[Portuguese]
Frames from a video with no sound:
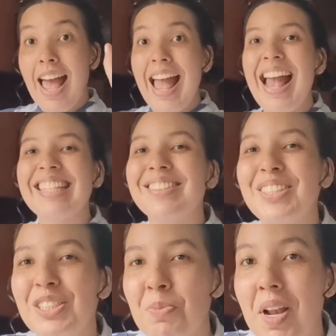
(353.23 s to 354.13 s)
Essa eu achei
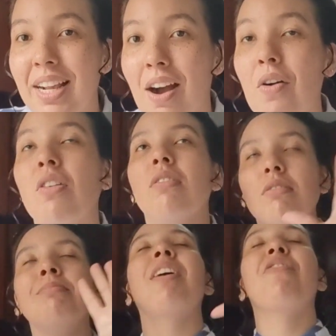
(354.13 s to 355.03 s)
super legal.
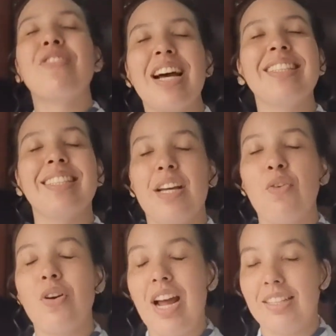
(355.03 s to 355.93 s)
Uma frase
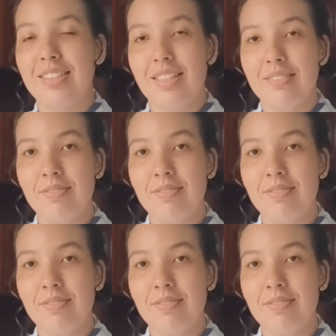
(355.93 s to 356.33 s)
decorada.